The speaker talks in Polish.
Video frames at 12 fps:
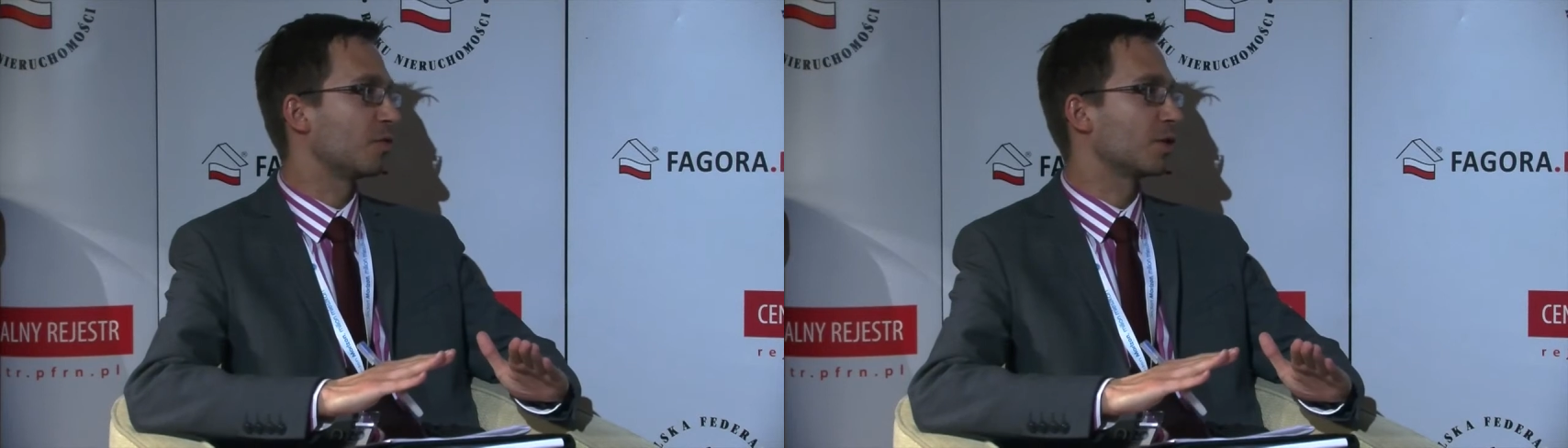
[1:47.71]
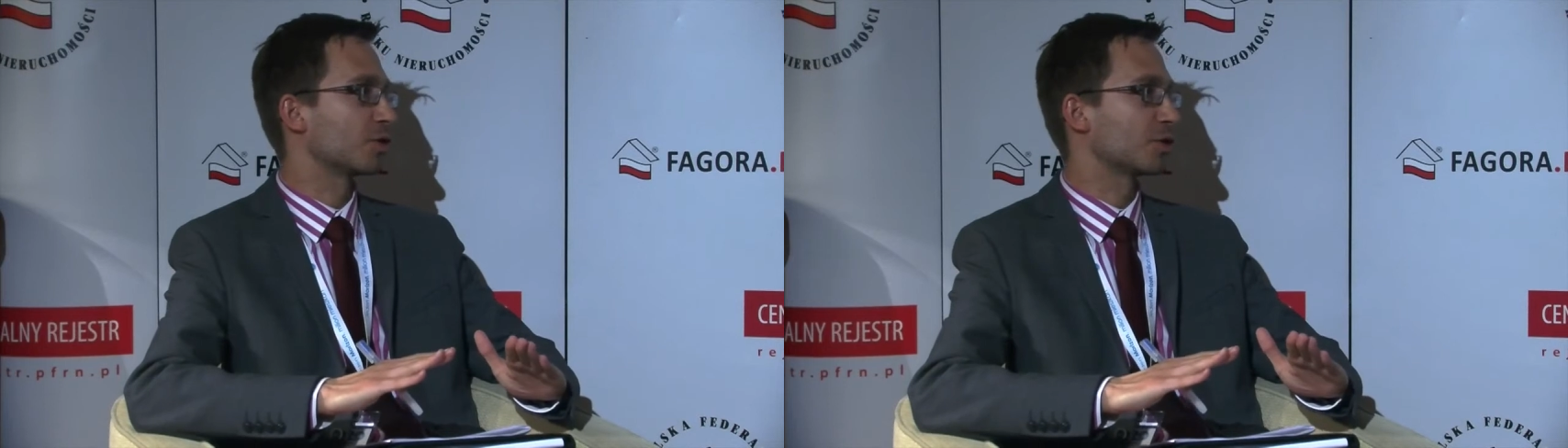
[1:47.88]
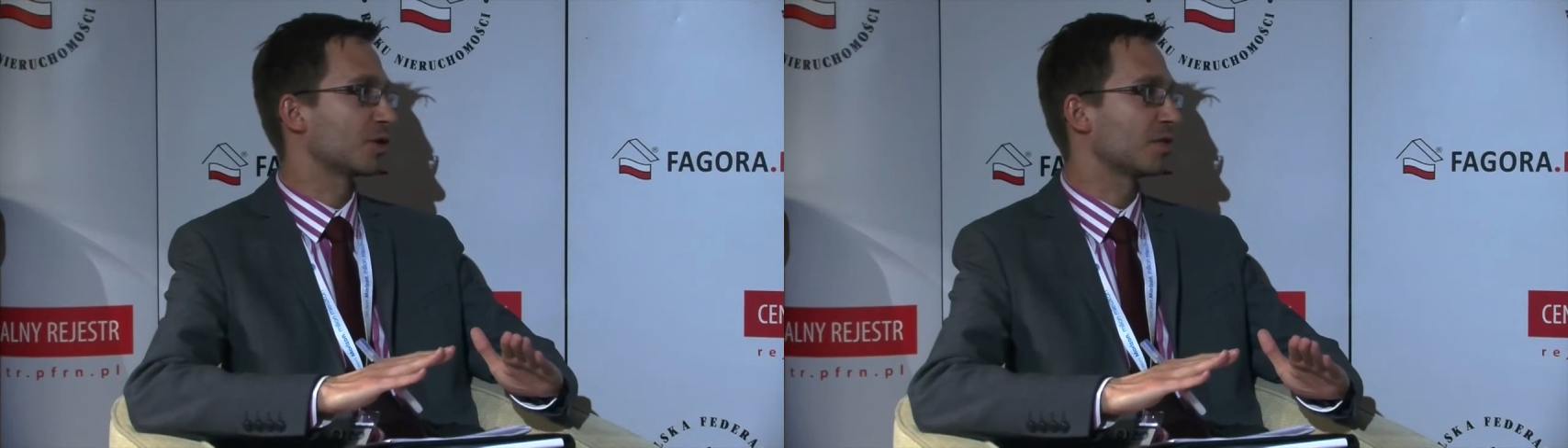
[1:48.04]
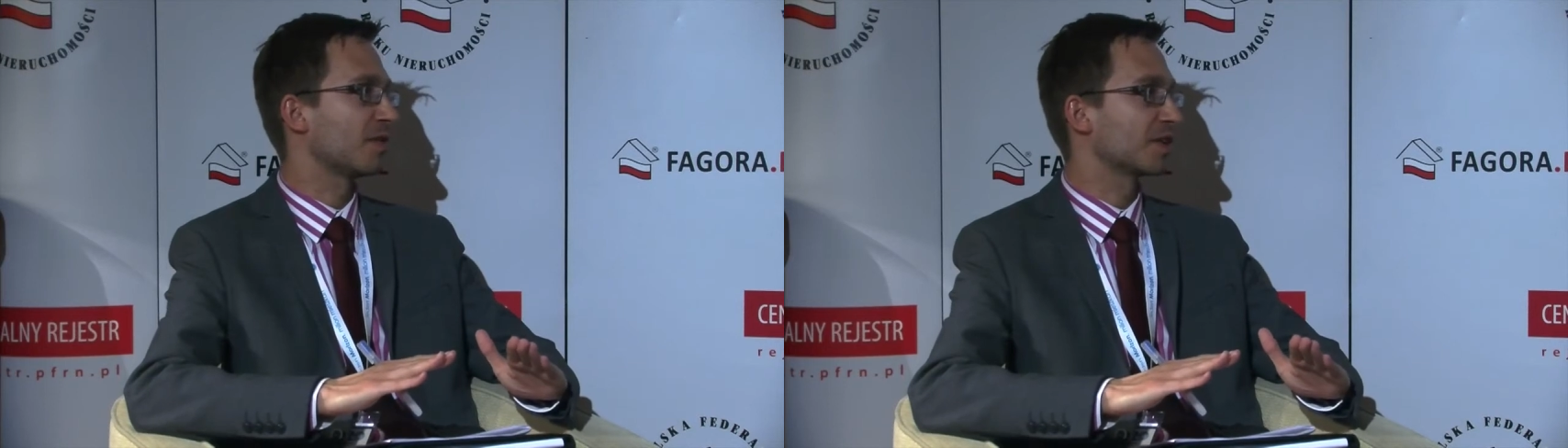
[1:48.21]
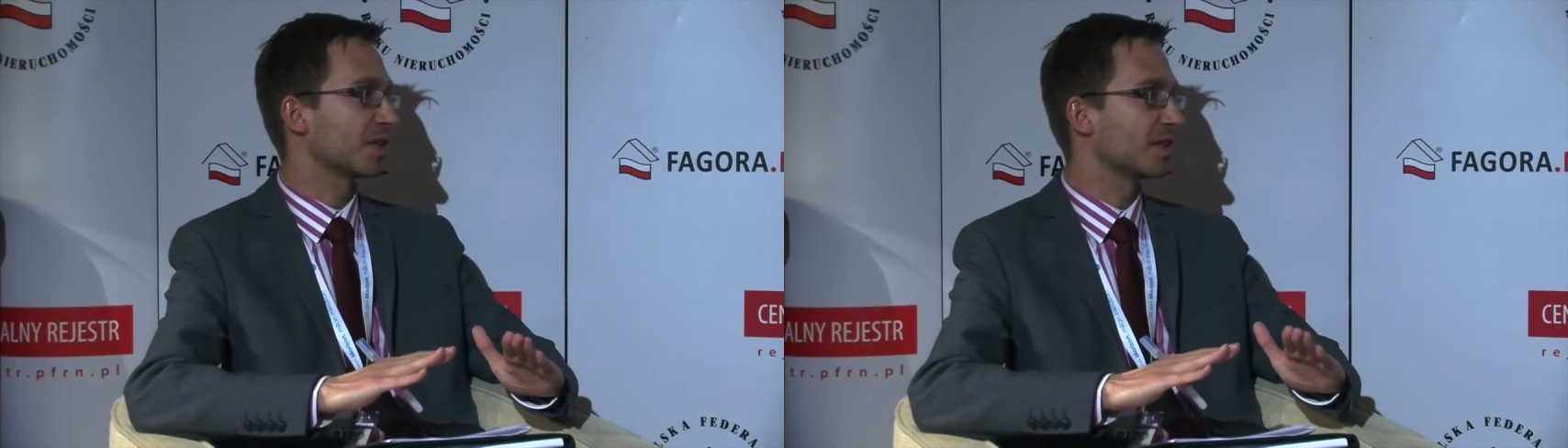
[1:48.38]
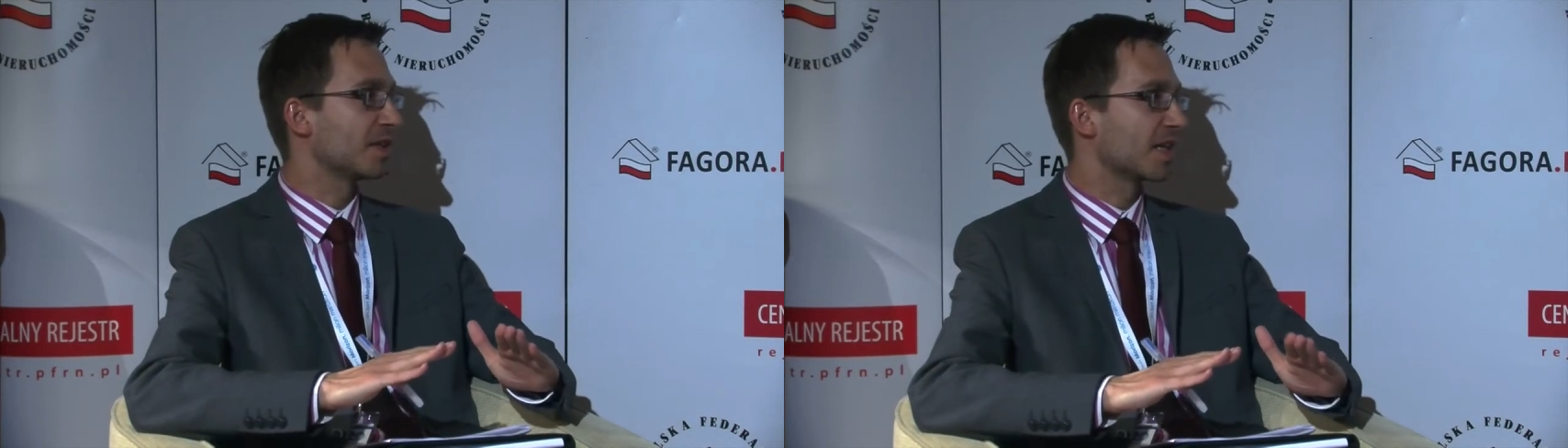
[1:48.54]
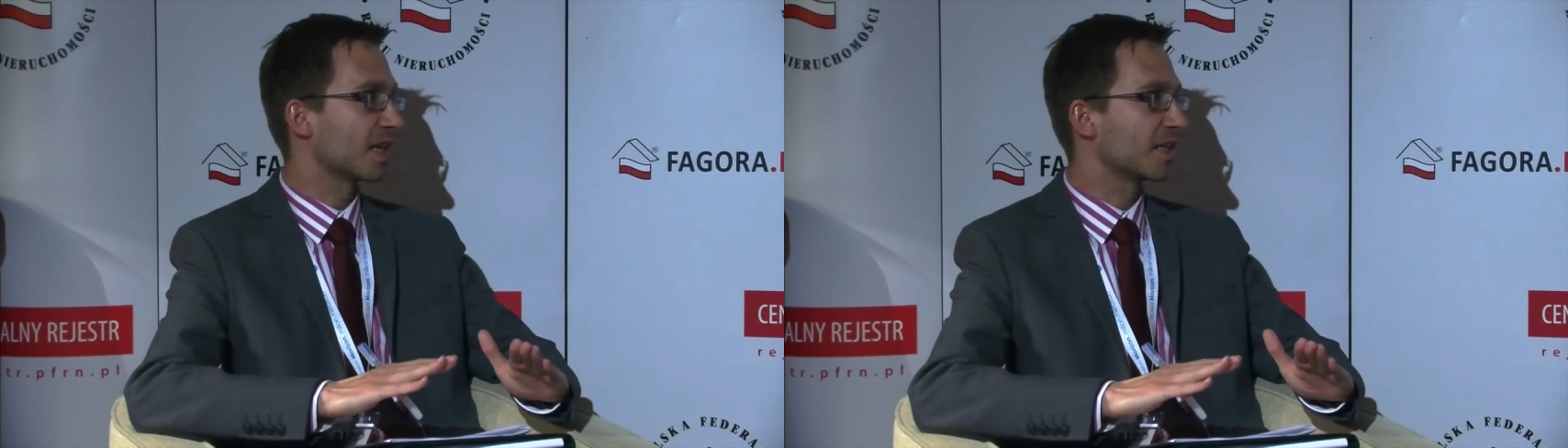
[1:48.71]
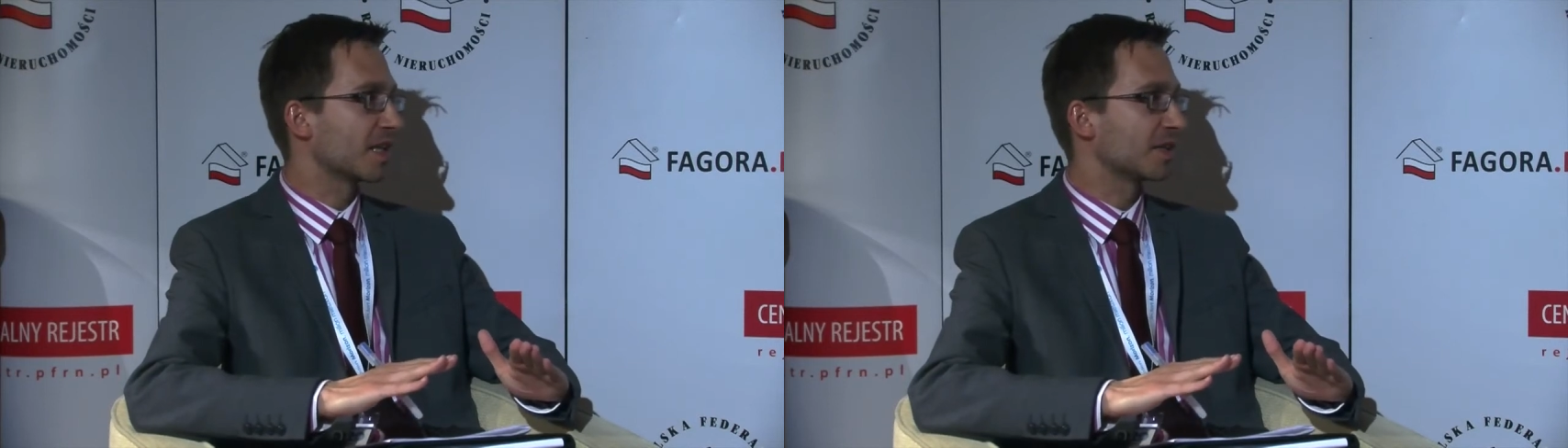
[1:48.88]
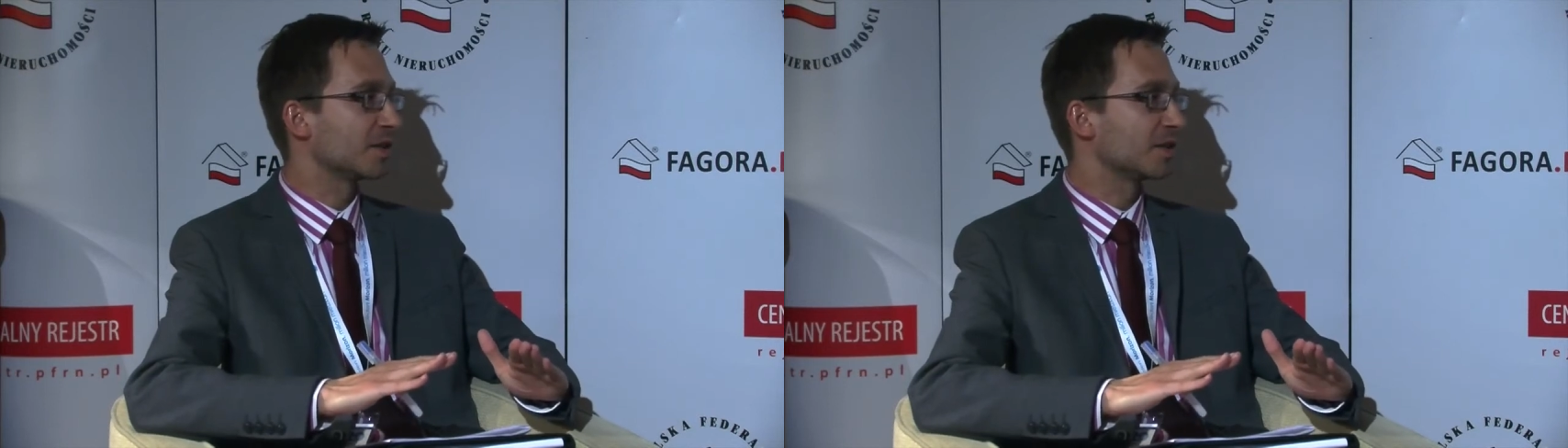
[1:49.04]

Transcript: wykorzystywać internet,